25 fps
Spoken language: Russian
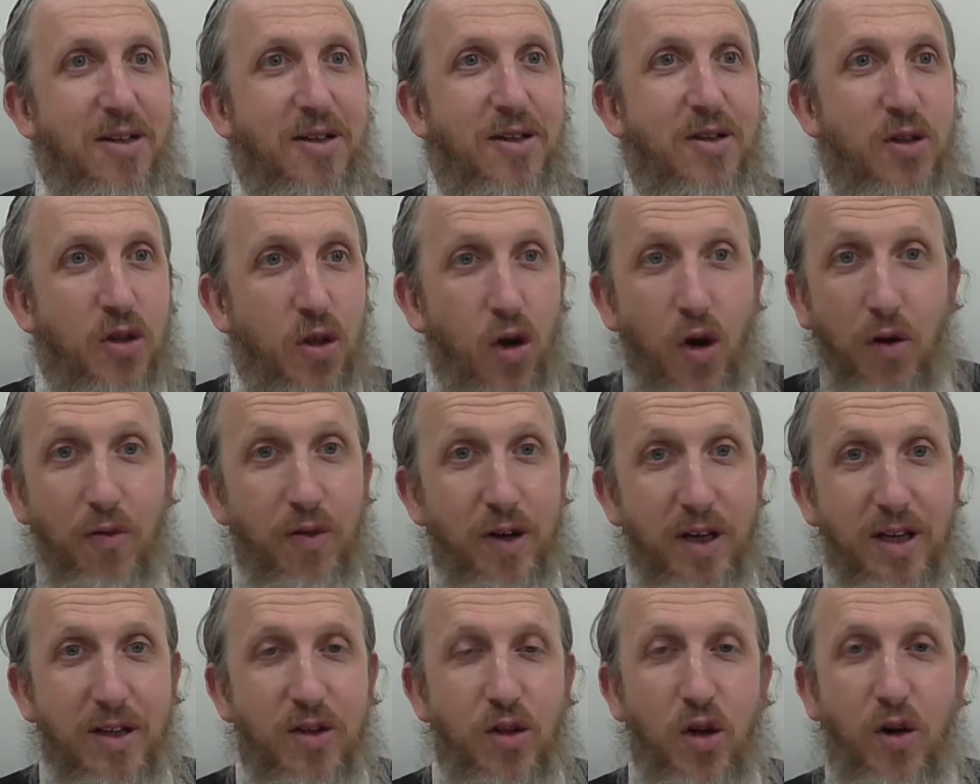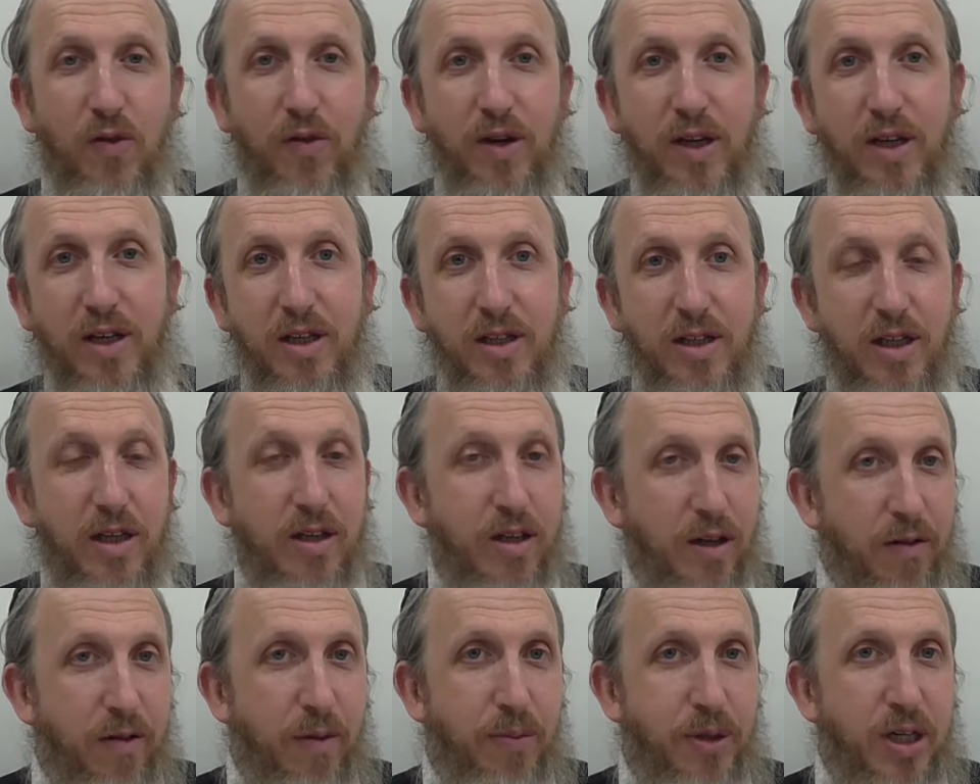новый, новый, да
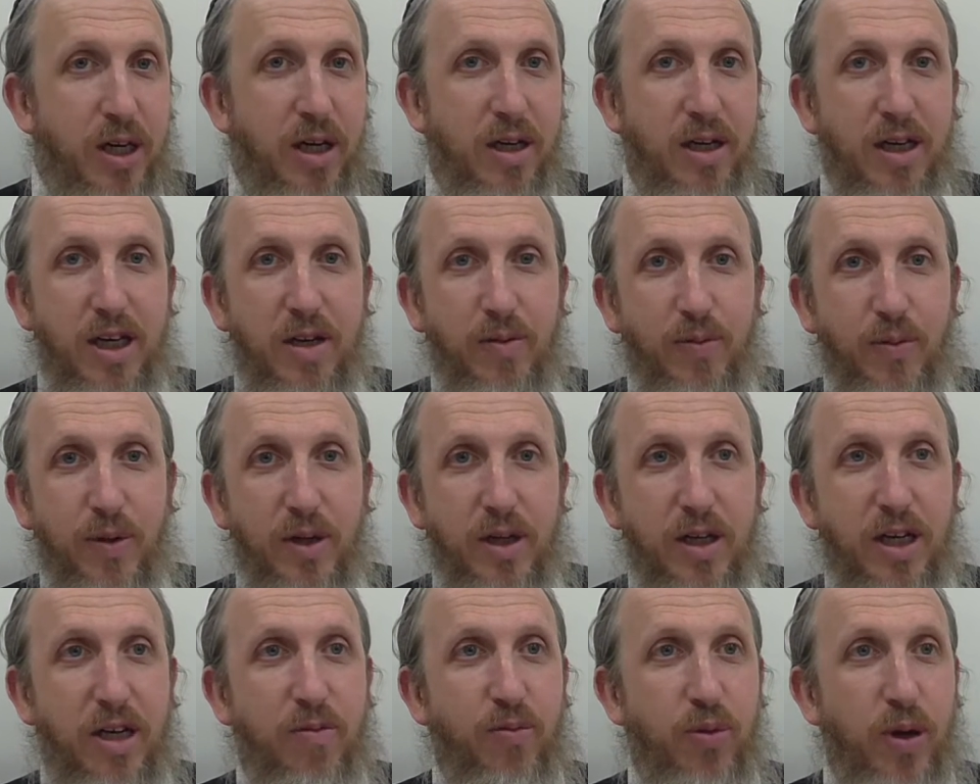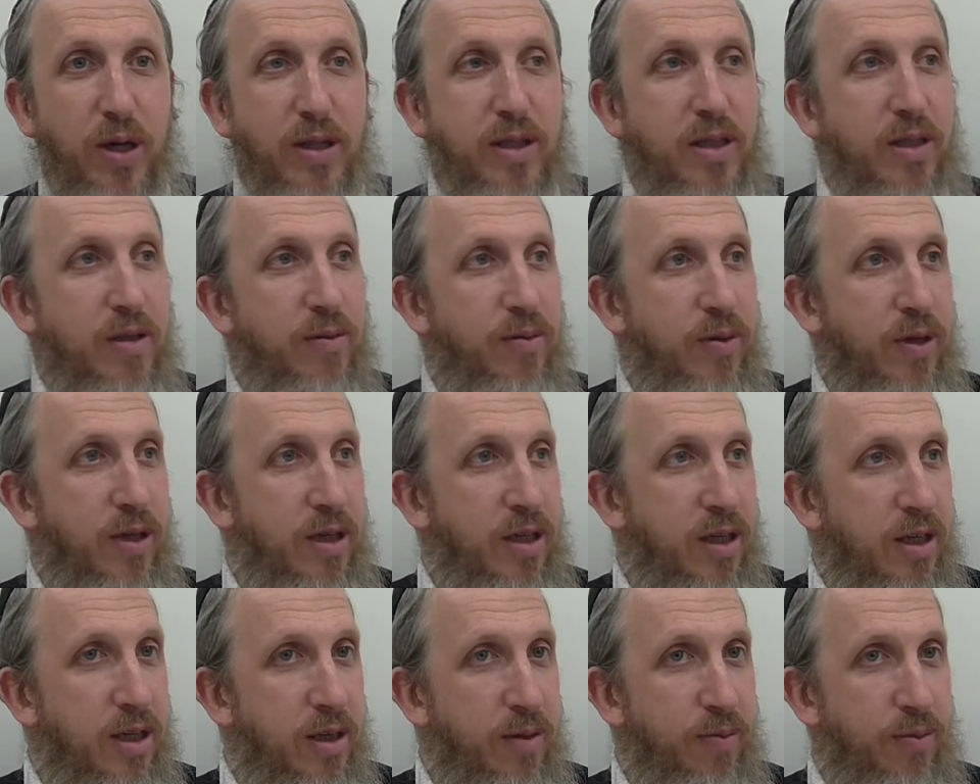и вообще экип, экипу одел
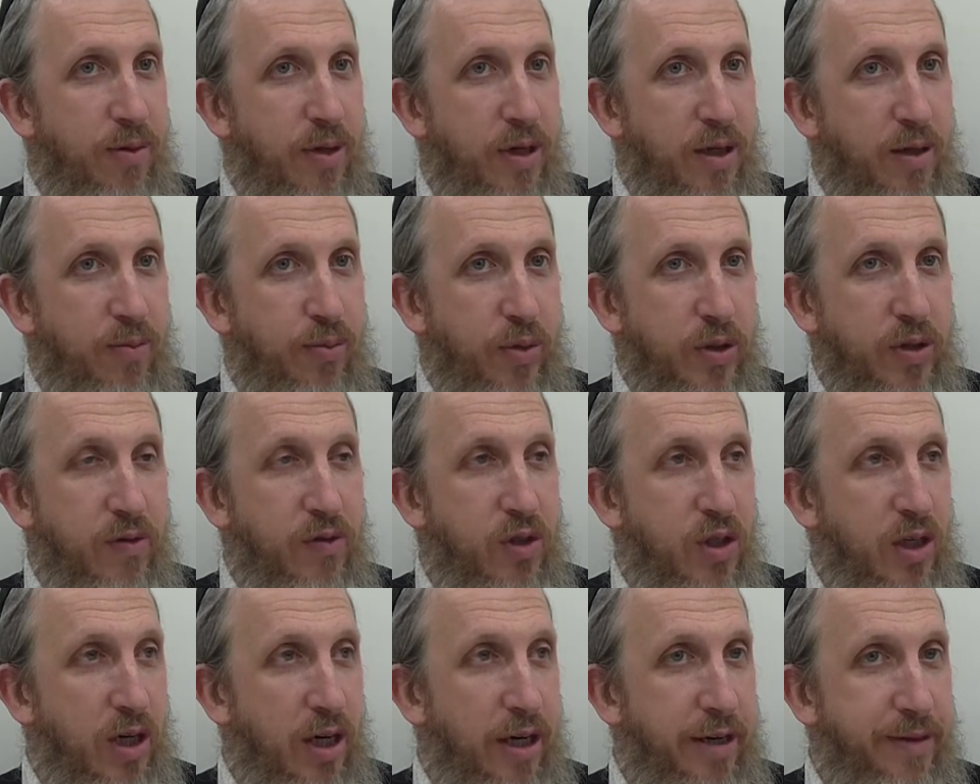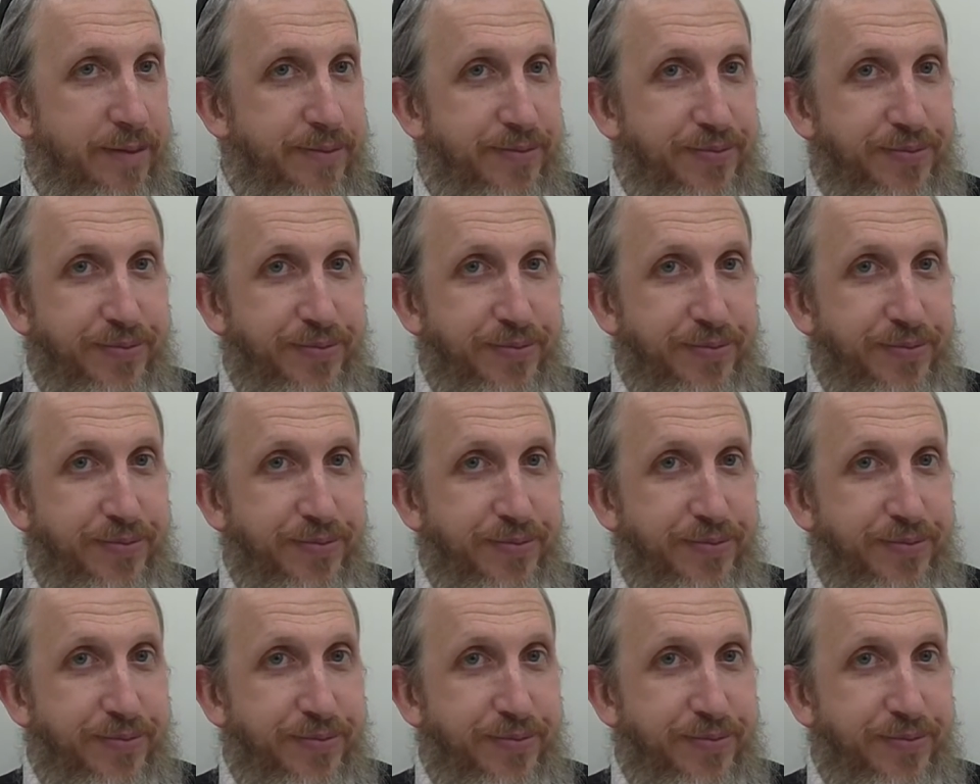э, э позавчера,